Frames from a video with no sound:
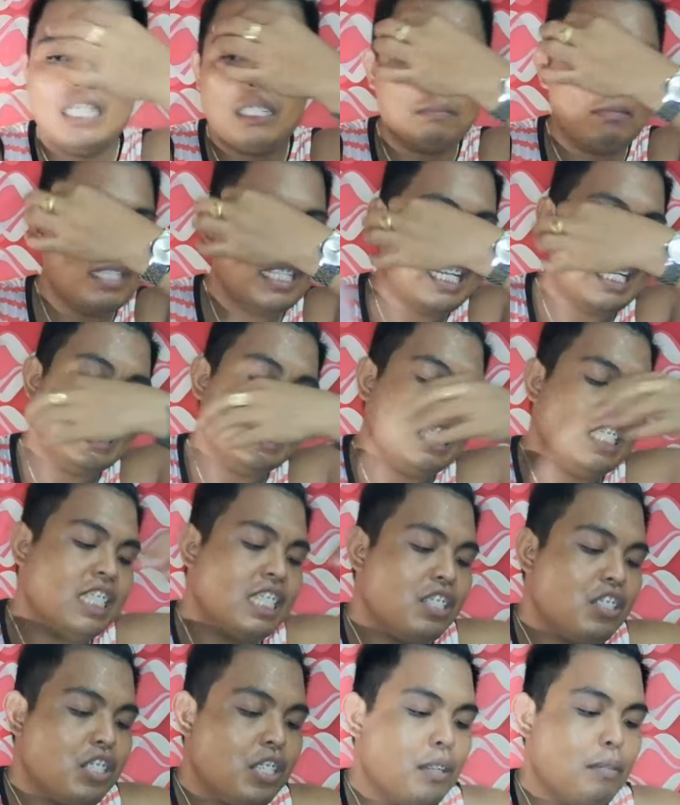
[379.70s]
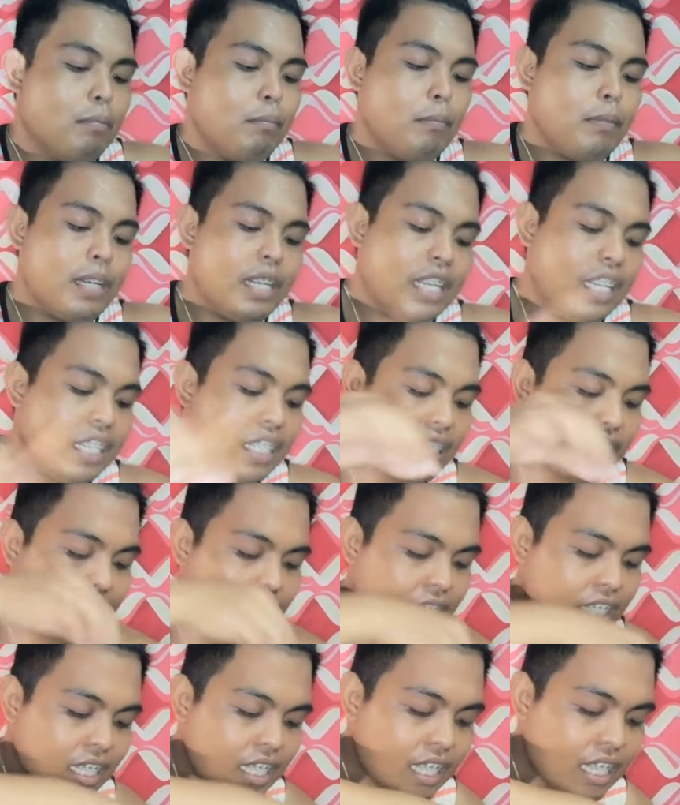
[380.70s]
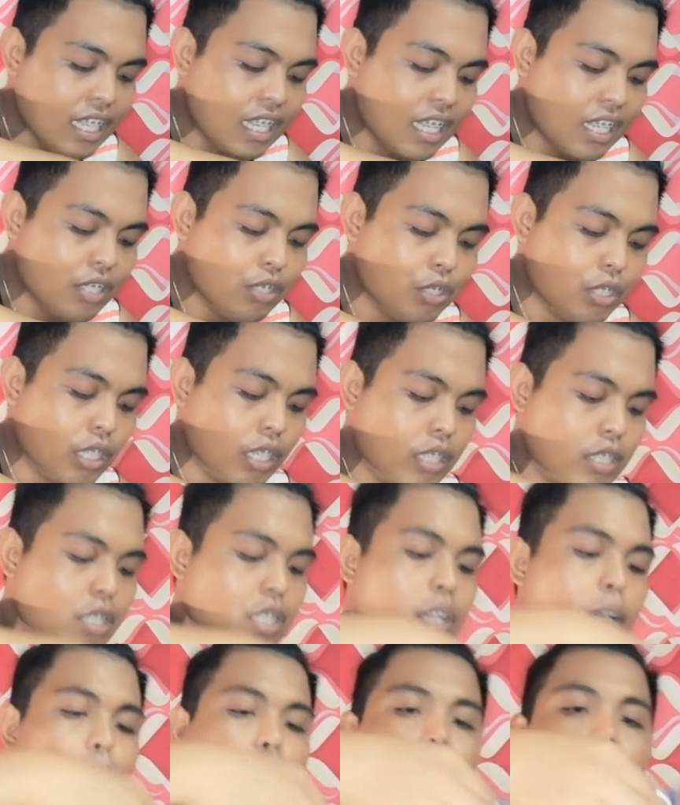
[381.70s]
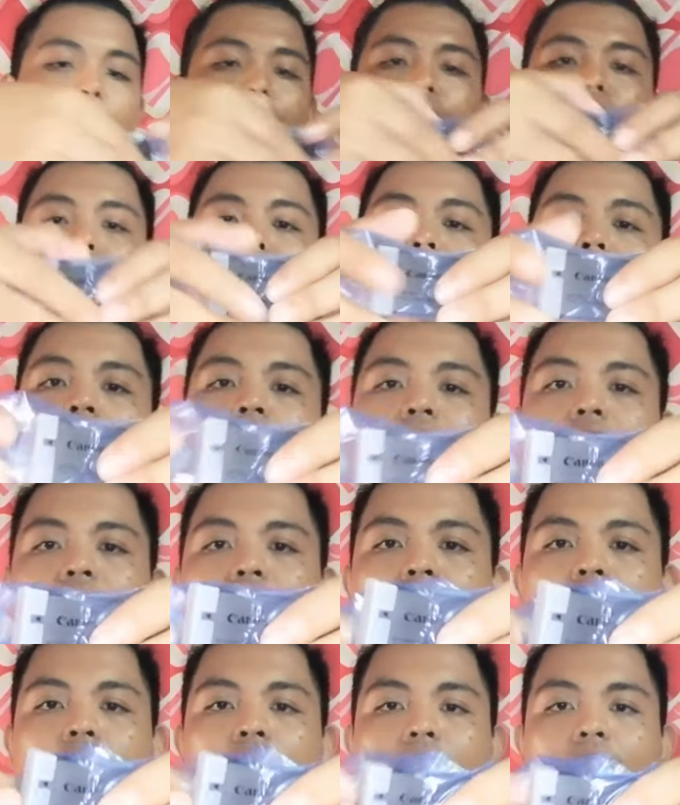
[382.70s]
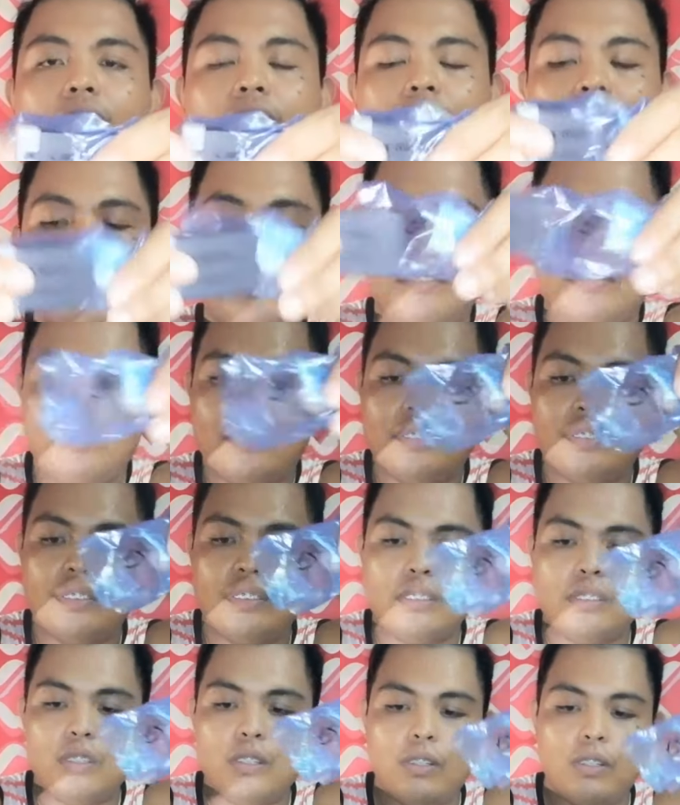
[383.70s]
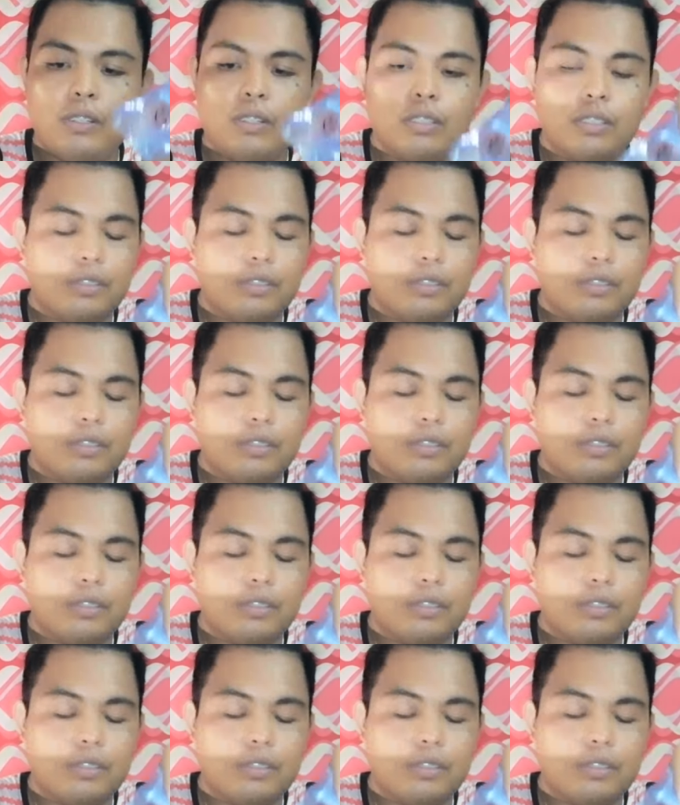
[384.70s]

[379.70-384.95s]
katabi natin yan syempre. Tsaka syempre yung battery. Ito.